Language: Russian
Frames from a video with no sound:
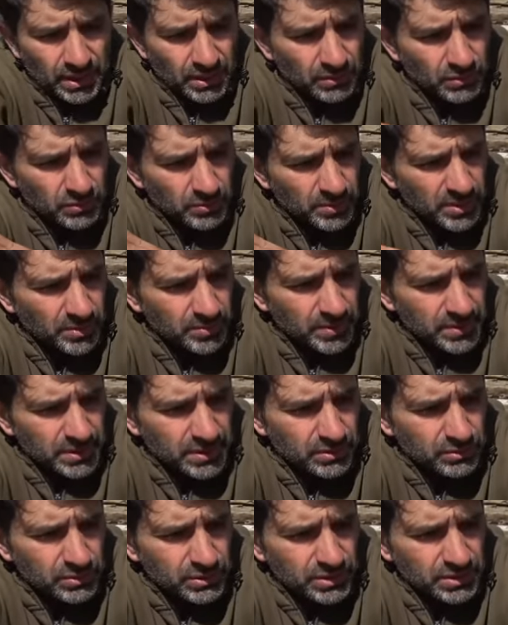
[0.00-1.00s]
И он у меня
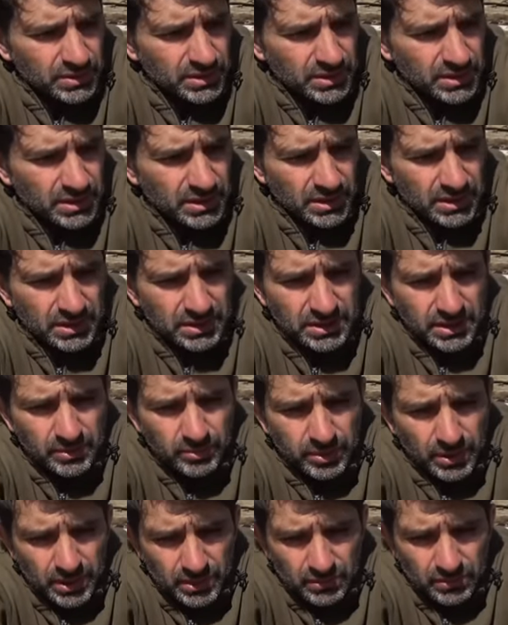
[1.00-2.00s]
подключен э, к
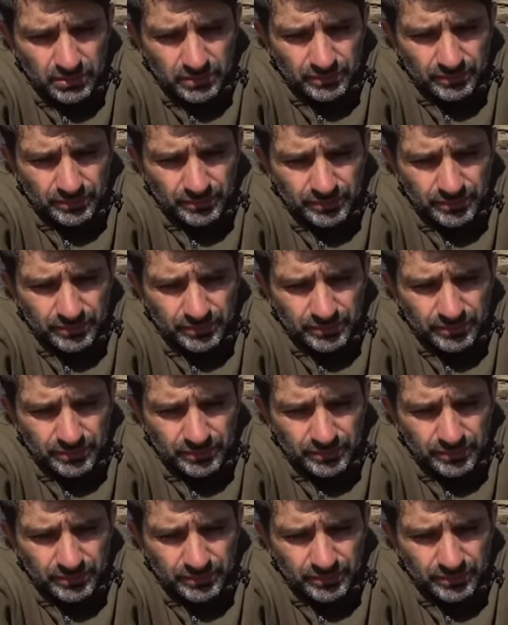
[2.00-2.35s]
гидробаку.